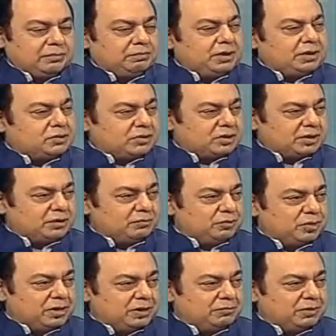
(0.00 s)
বেশ কয়েকদিন
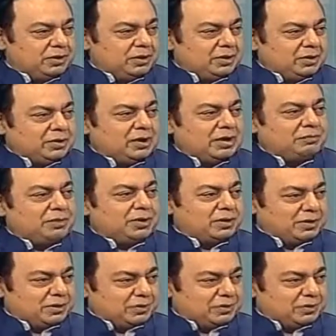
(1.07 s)
ভুগলাম আপনার